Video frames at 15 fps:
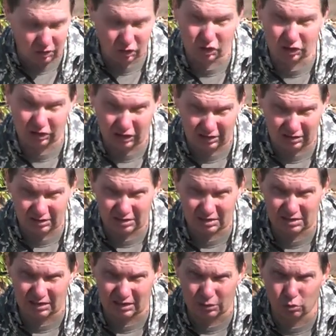желательно
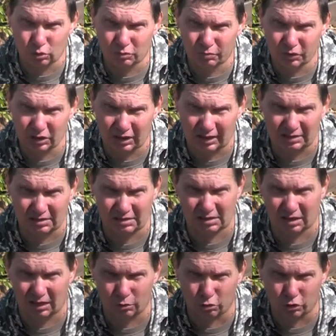сразу отбирать с
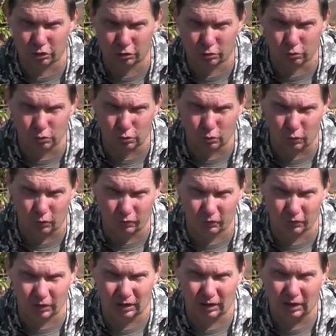хороших
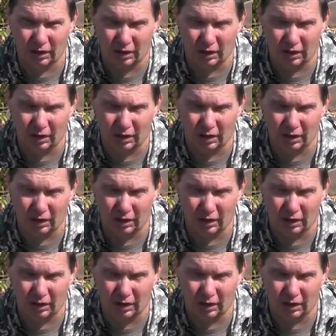кустов э,